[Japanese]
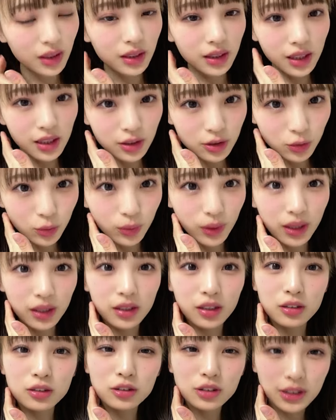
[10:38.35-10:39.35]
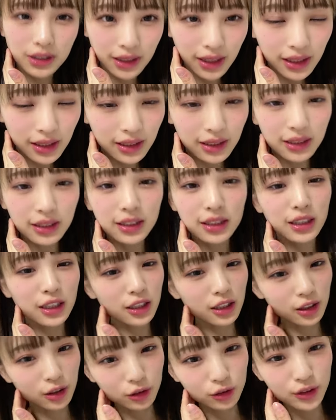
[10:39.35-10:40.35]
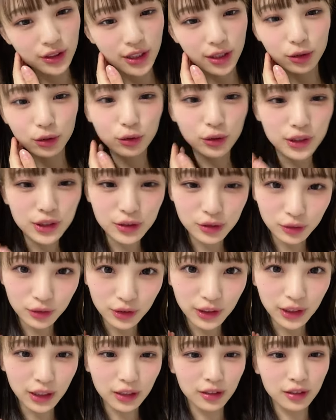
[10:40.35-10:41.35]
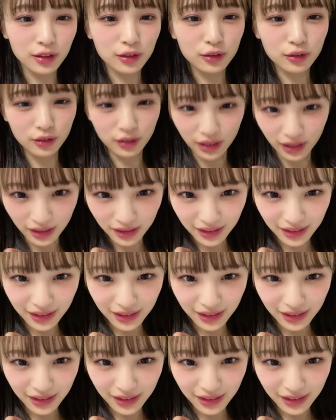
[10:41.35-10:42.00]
ねそう明るい元気になれるセットリストになってるので